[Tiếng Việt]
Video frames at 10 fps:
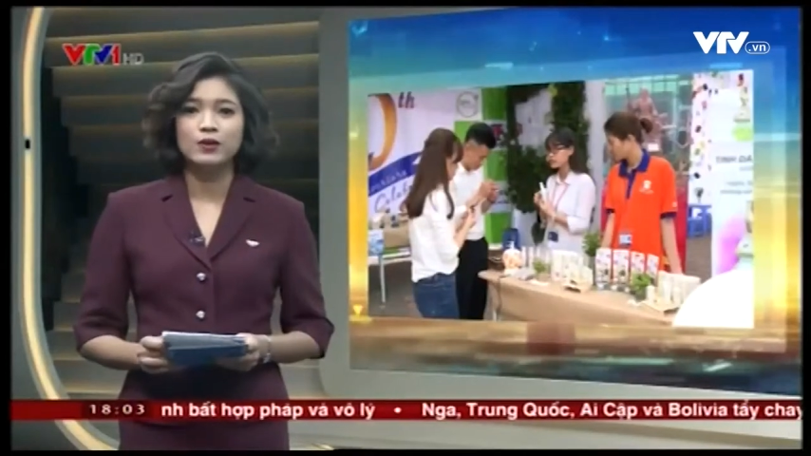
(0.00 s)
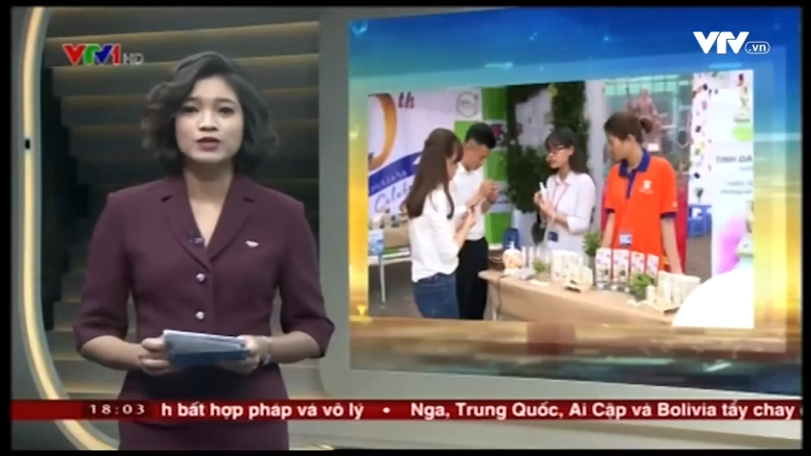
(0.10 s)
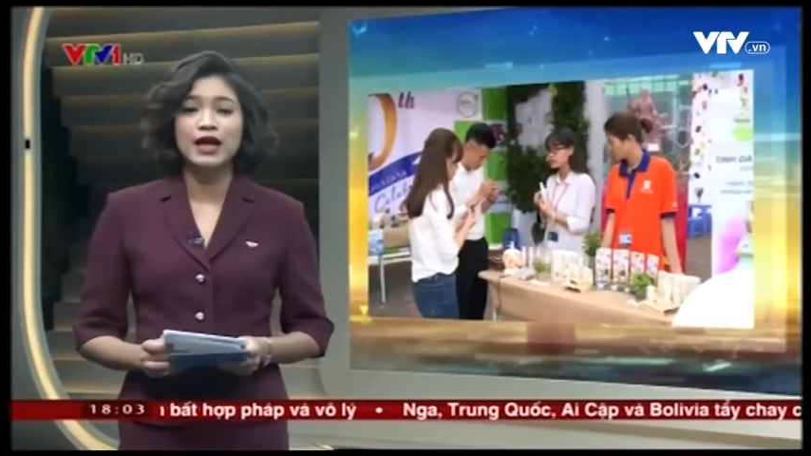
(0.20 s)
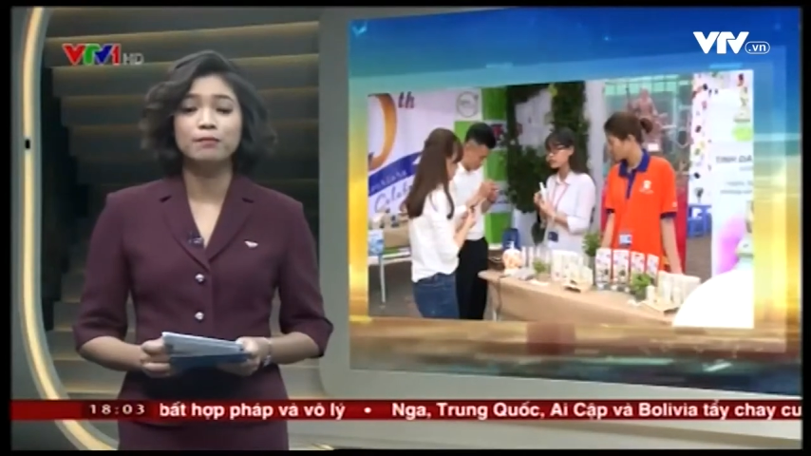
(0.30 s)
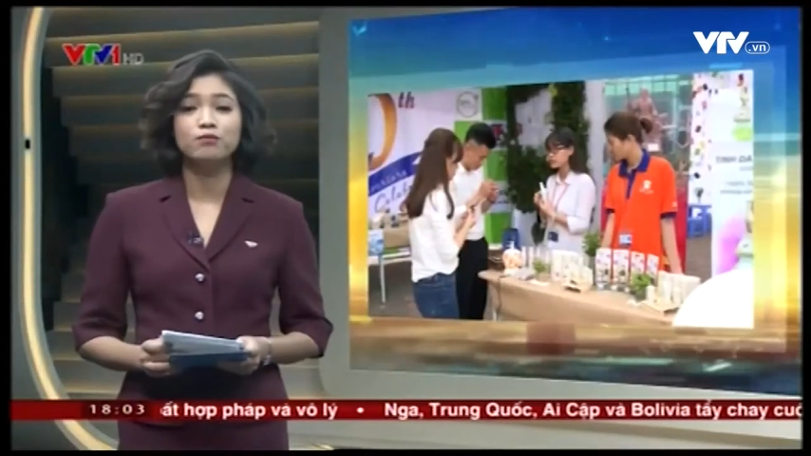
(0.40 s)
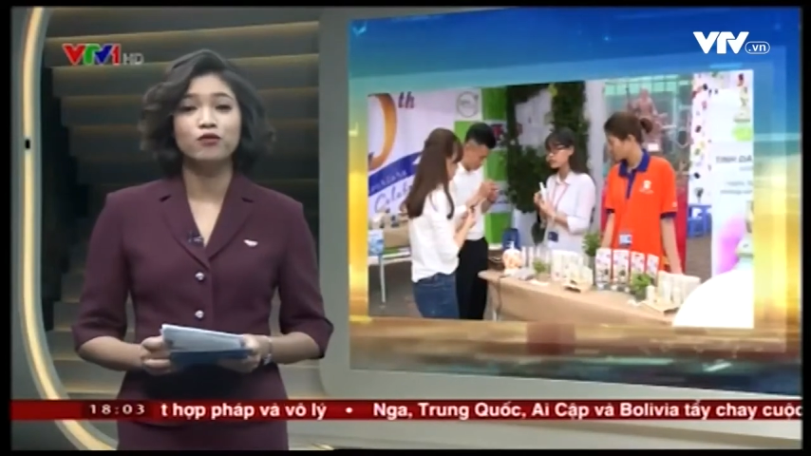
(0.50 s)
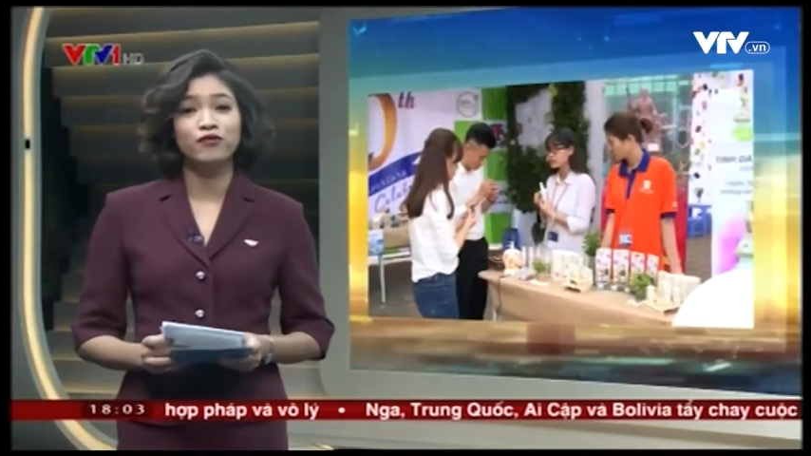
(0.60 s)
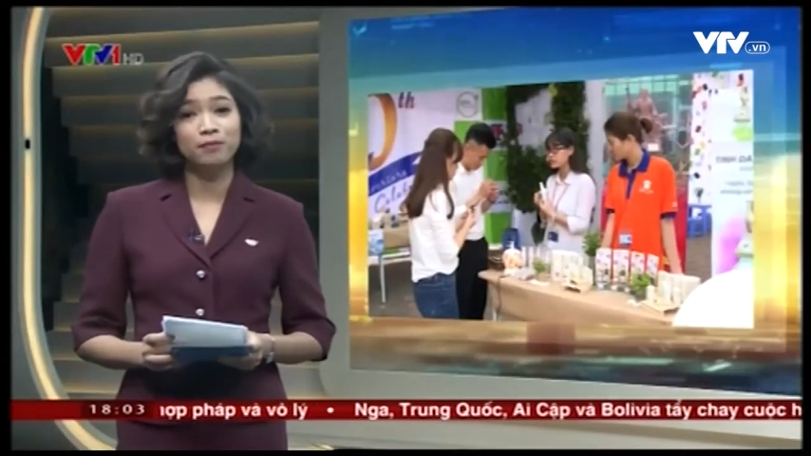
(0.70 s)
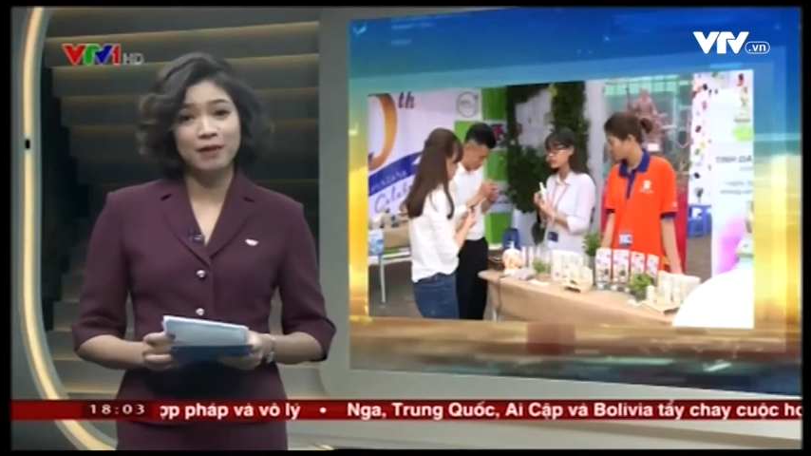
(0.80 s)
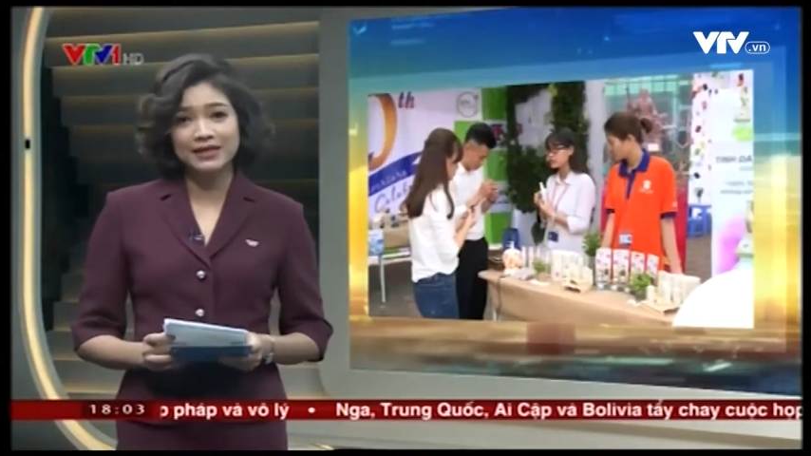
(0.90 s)
Theo khảo sát,
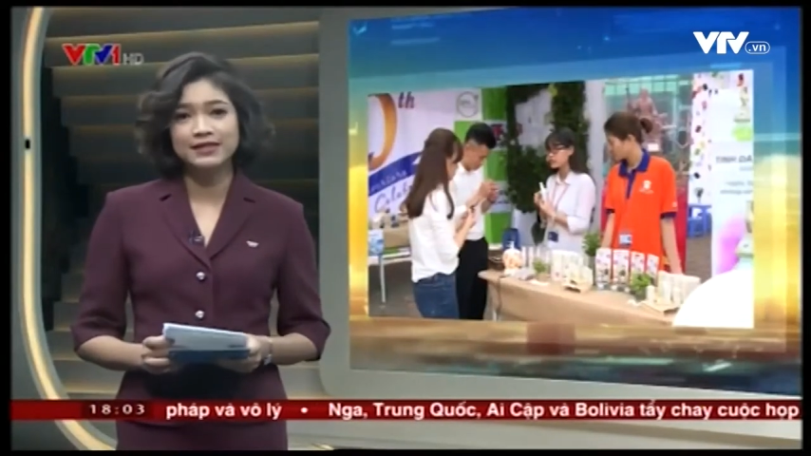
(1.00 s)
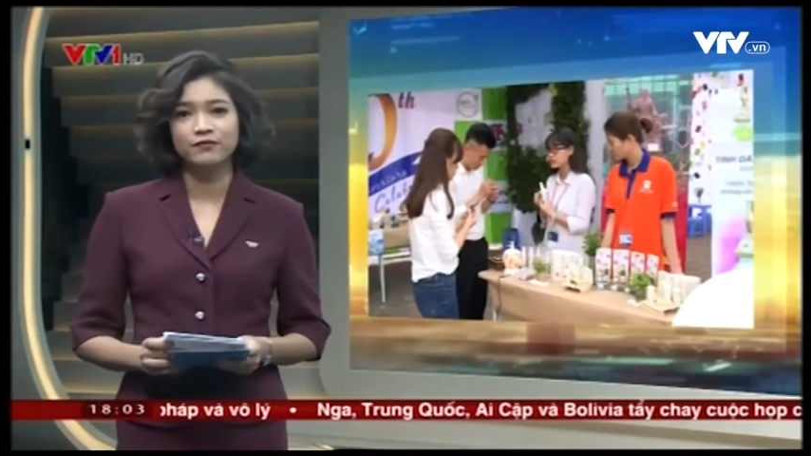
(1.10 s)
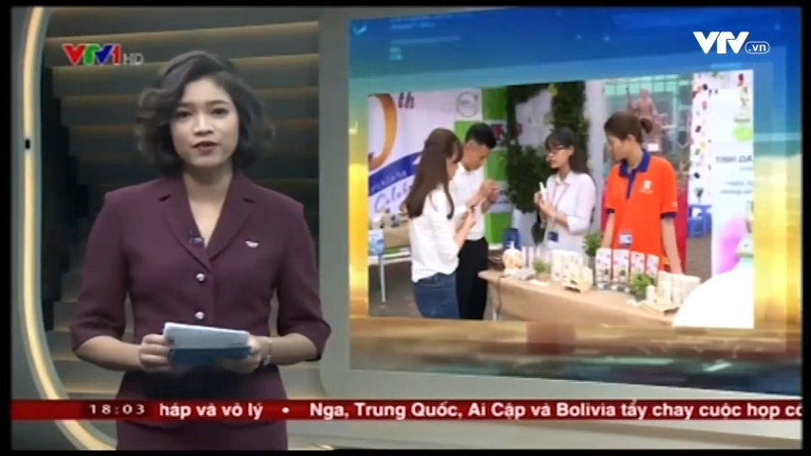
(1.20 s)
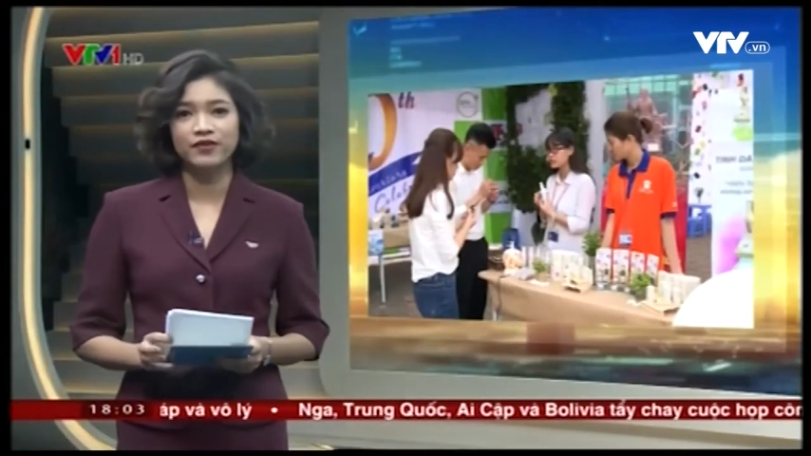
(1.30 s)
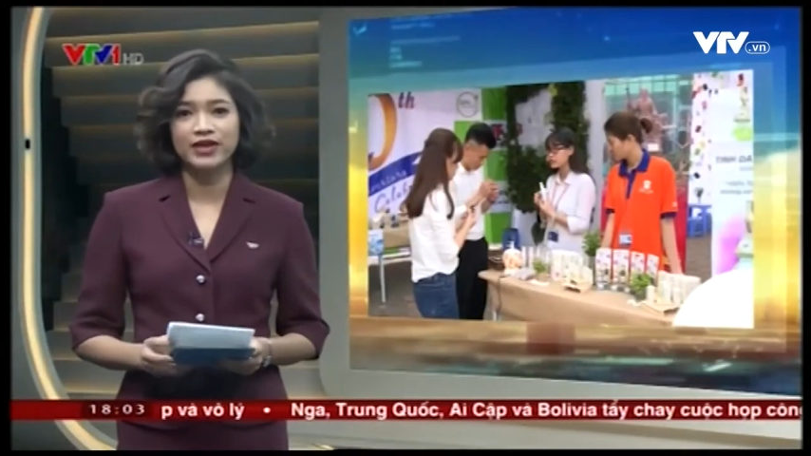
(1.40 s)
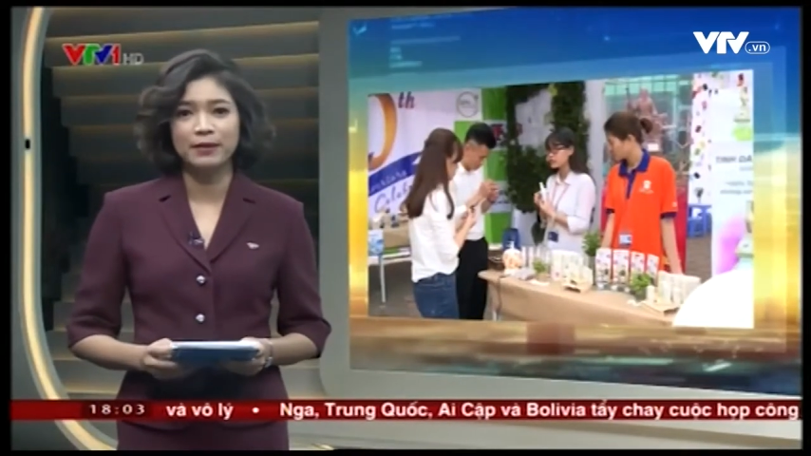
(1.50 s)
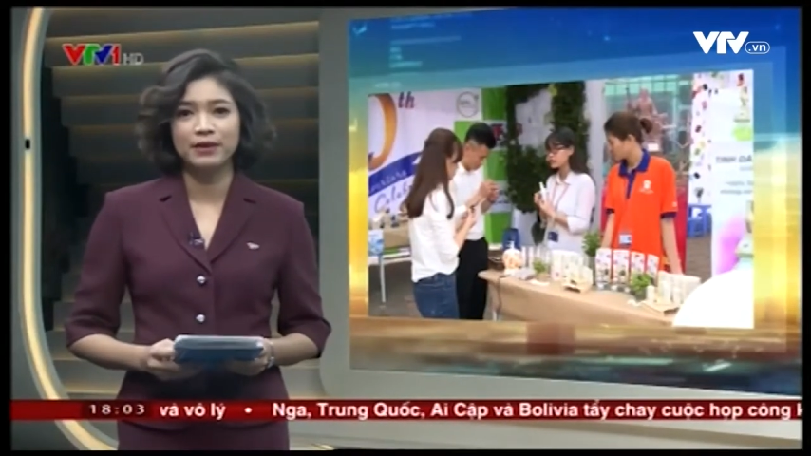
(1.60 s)
1 phần 3 sinh viên Việt